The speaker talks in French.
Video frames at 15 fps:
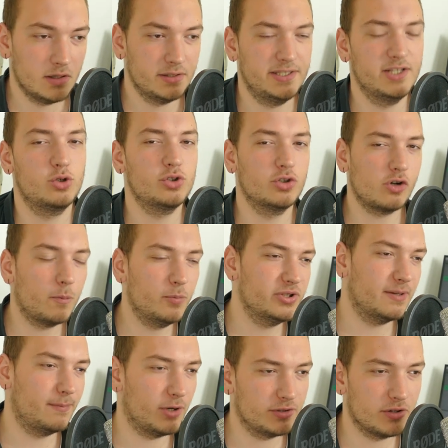Ces choses encore
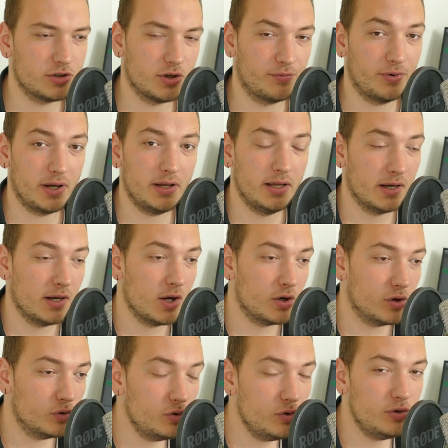plus importantes, j'en ferai
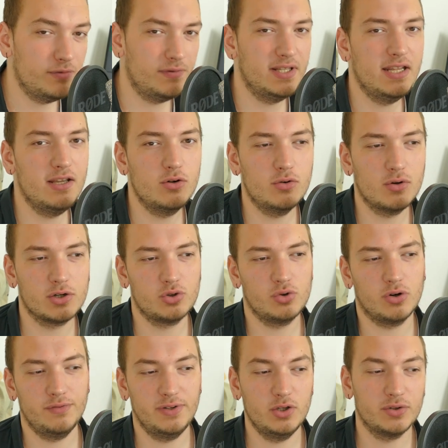une vidéo un
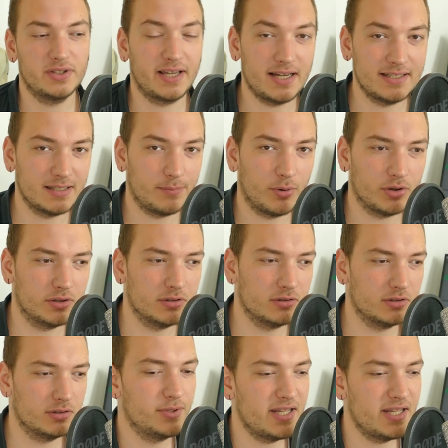jour, une vidéo très importante.